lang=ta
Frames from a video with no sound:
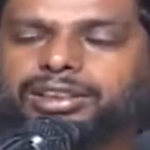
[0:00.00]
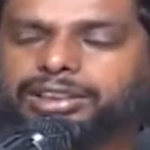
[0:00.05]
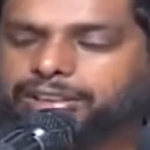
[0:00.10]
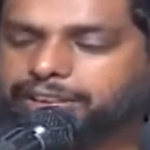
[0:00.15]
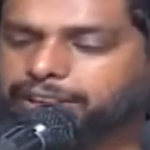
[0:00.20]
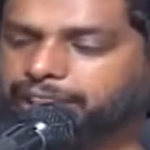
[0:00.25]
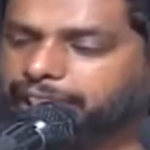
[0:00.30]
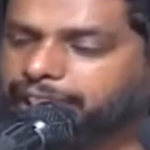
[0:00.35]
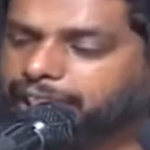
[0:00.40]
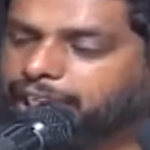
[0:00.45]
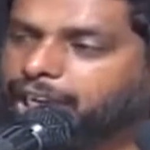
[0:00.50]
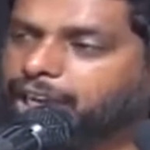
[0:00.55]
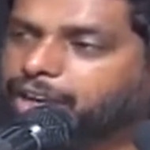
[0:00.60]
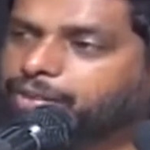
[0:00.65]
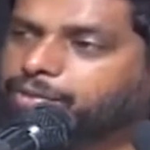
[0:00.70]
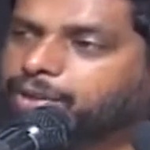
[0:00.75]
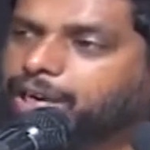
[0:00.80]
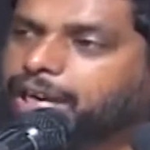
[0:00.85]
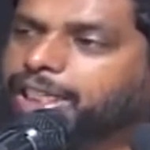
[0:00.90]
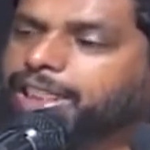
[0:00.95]
இந்த
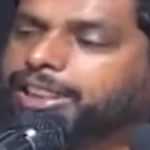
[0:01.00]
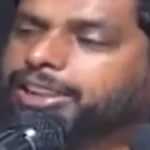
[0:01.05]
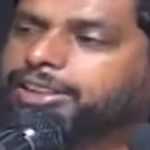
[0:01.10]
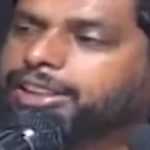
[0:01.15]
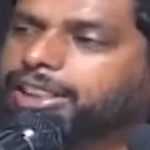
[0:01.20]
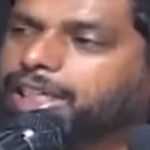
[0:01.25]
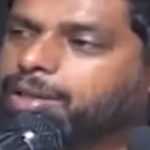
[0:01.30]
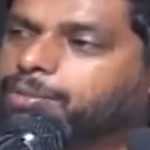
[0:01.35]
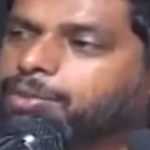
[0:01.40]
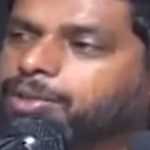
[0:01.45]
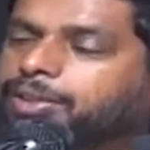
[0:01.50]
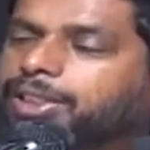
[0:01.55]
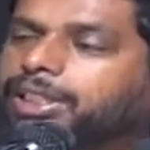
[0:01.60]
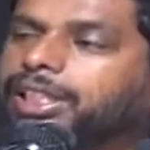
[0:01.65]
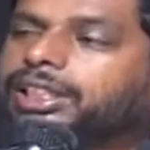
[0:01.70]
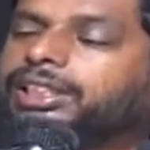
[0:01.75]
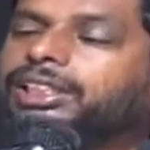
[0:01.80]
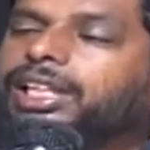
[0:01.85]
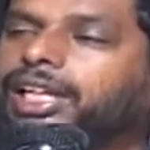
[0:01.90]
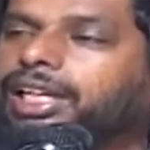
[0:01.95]
ஹவ்வா அலை இஸ்லாம்
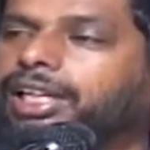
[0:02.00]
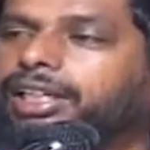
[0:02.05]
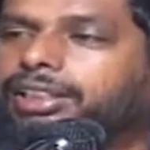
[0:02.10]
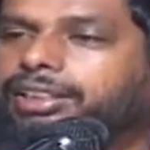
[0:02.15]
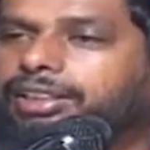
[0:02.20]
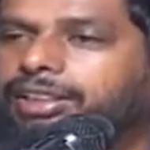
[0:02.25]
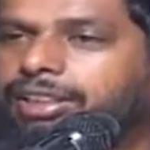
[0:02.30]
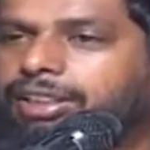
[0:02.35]
அவர்கள் தான்